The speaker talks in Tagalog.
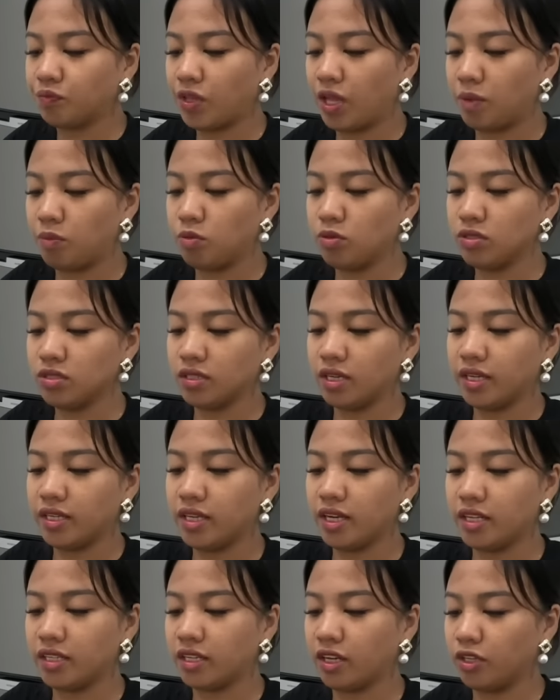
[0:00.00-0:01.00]
tapos,
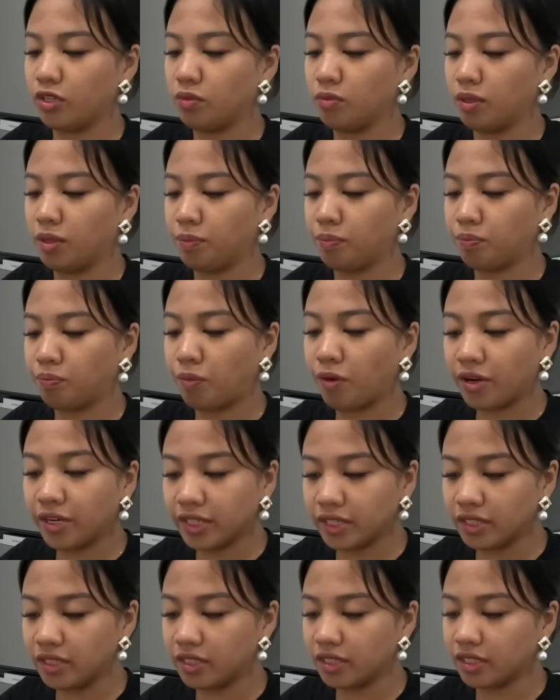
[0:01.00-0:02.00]
ayan, kayo
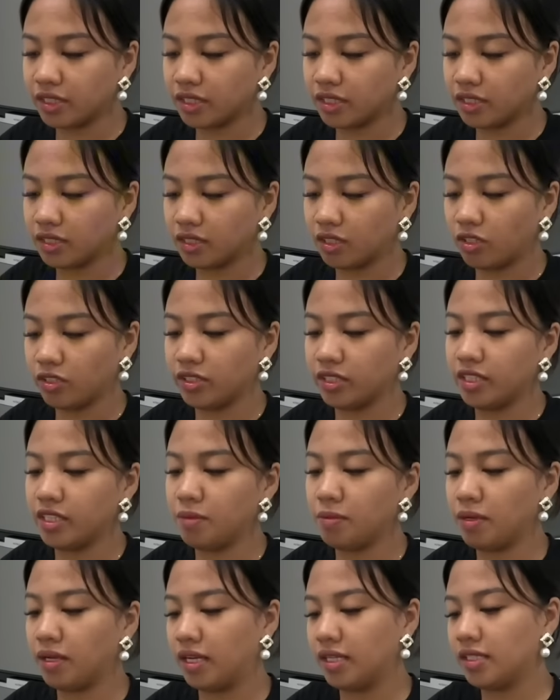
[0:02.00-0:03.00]
mag-partner, o hindi
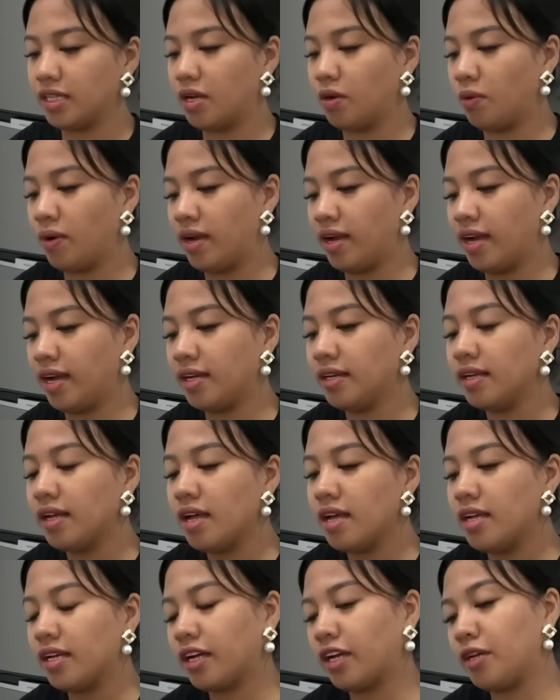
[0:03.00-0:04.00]
na mag-asawa ha,
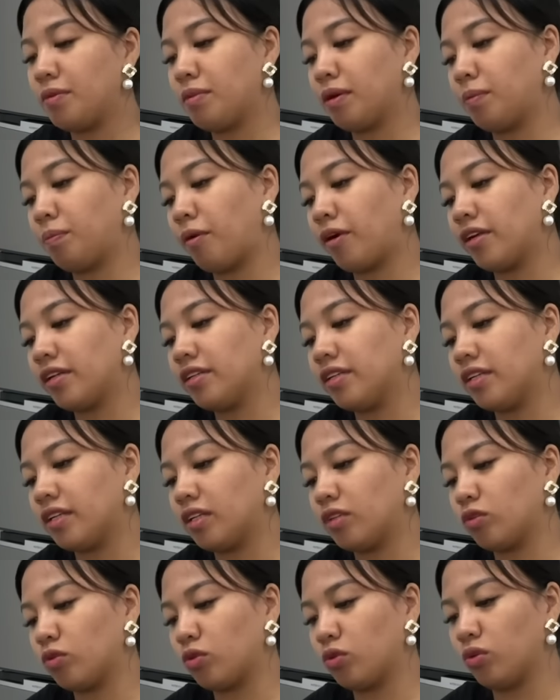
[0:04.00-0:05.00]
kayo mag-partner,
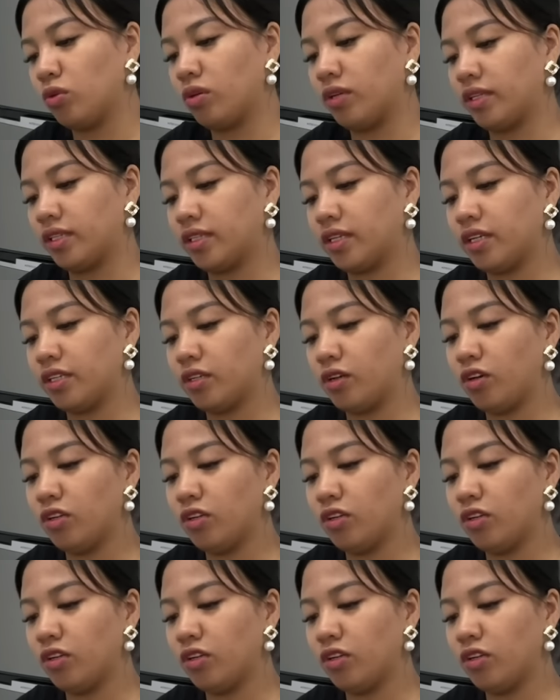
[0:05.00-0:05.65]
nagtutulungan kayo.